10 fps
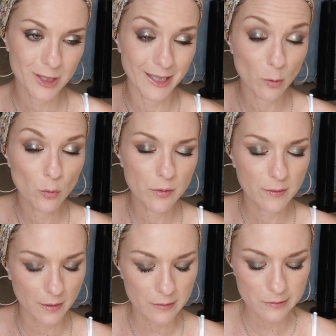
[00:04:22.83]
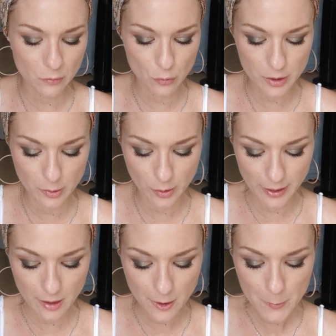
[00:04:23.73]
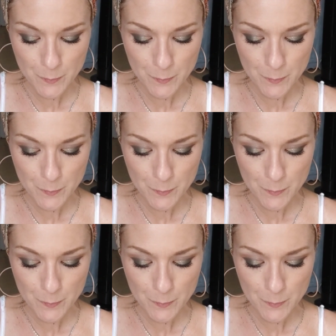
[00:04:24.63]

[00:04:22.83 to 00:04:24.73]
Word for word: J'ai une teinte de chez L'Oréal.